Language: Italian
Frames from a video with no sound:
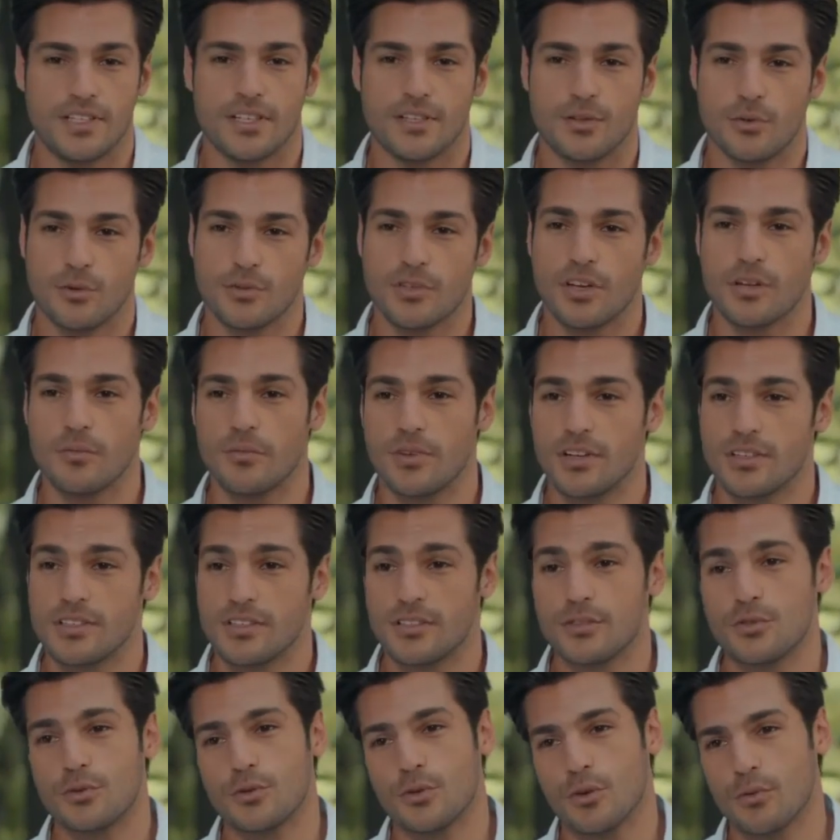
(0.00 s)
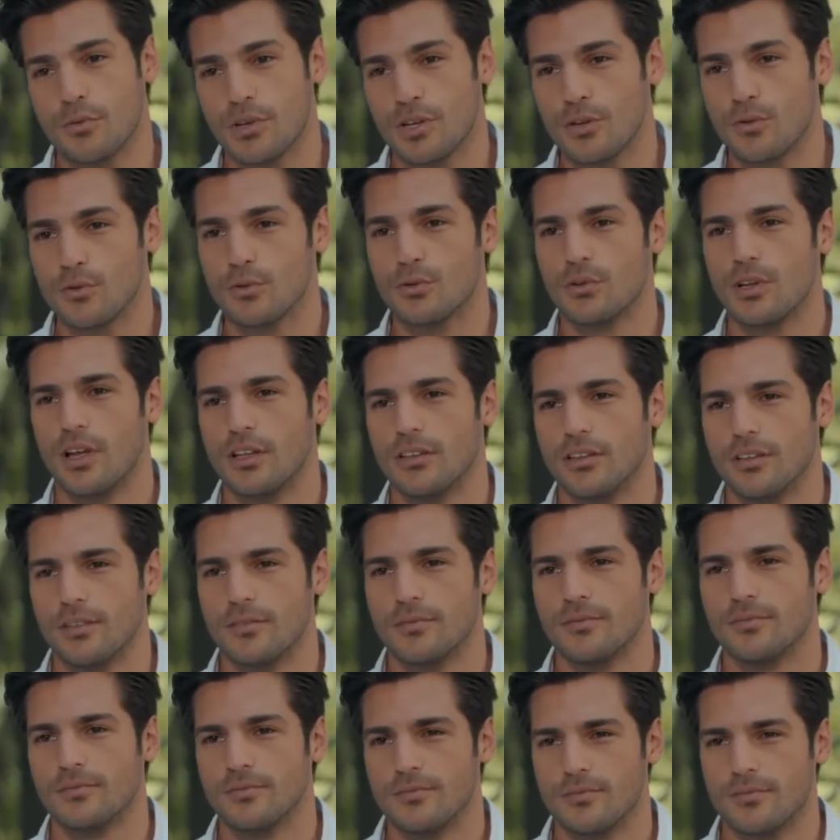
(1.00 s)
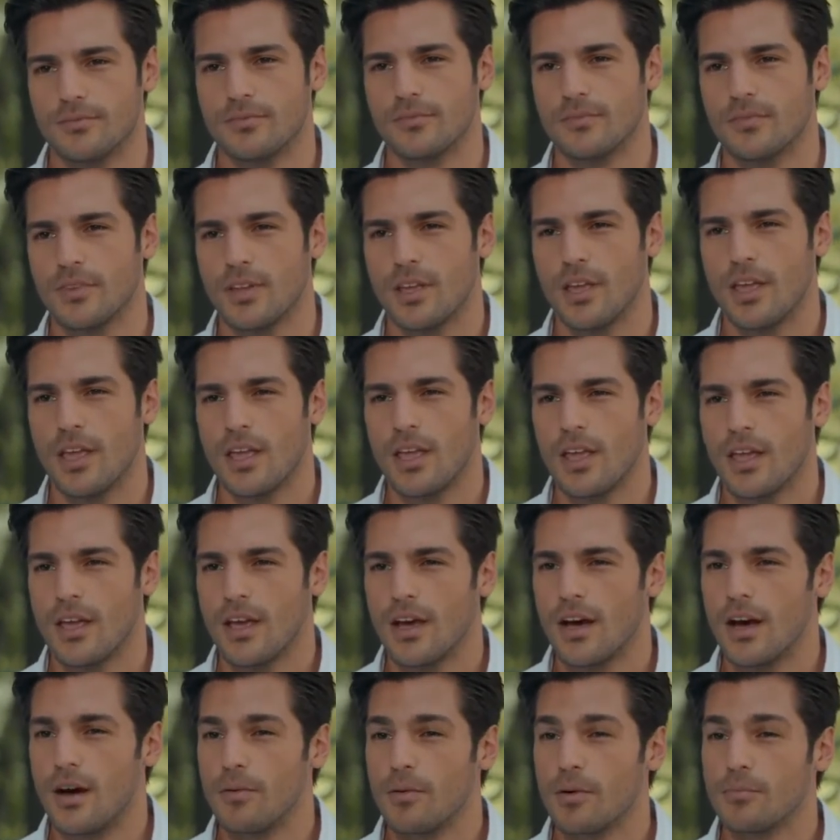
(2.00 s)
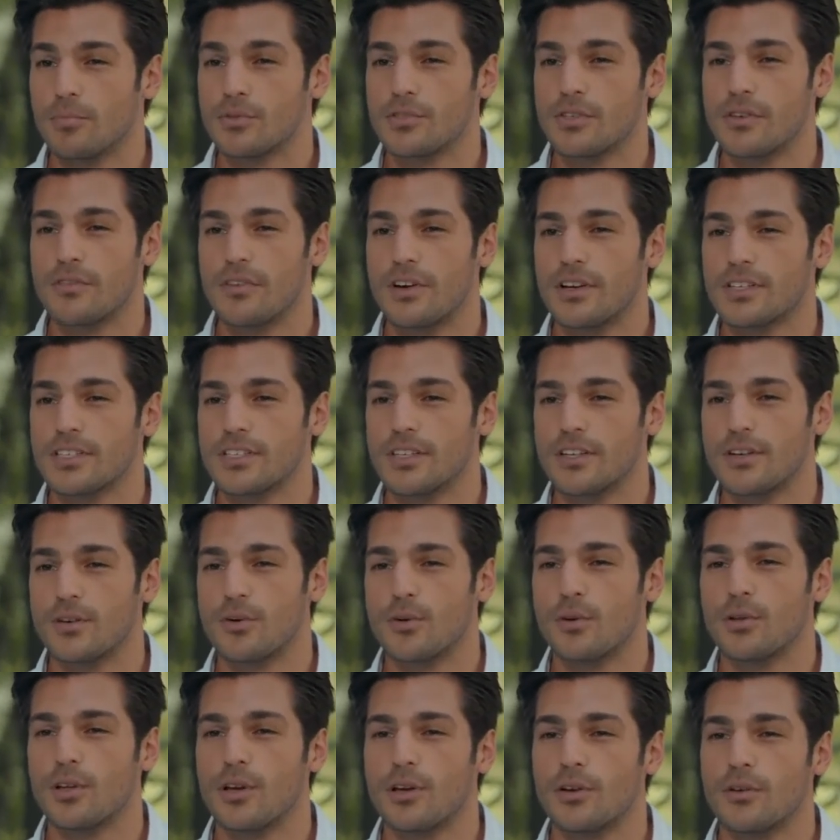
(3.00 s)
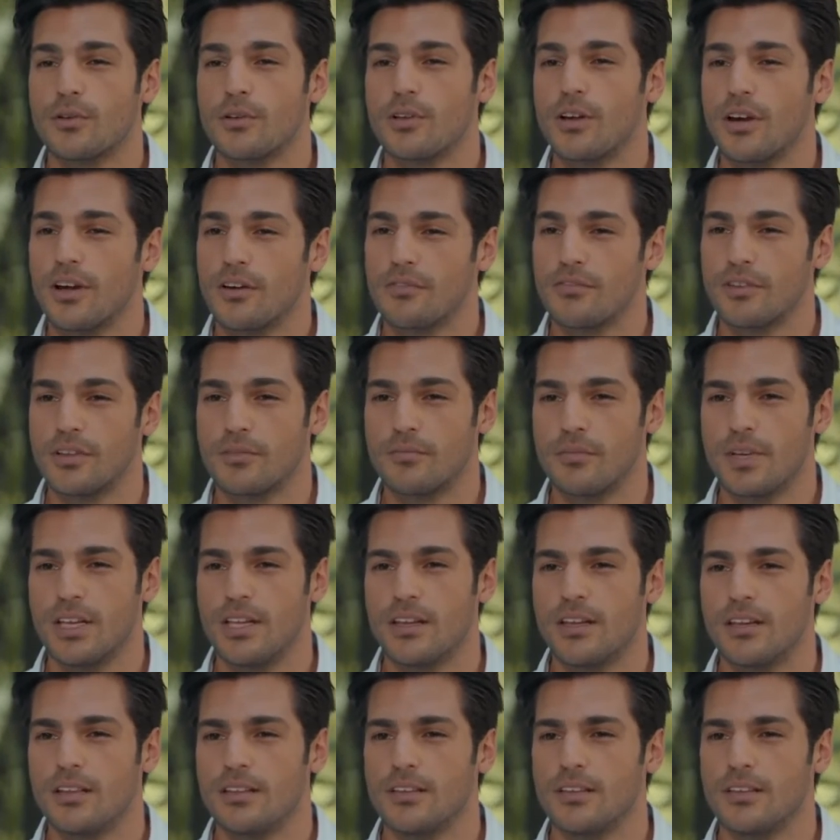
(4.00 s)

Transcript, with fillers: Devi, perché non è bello usare le persone. E questa volta la strada del perdono sarà